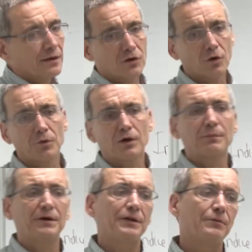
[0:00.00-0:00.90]
¿Cómo lo
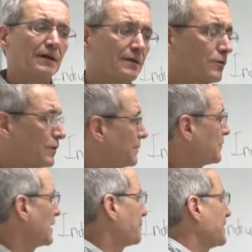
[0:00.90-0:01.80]
vamos a derivar?
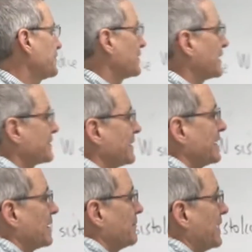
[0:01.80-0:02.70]
Cogemos la presión
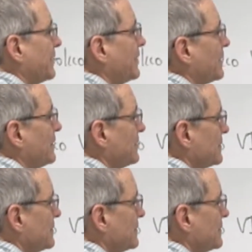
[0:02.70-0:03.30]
arterial media,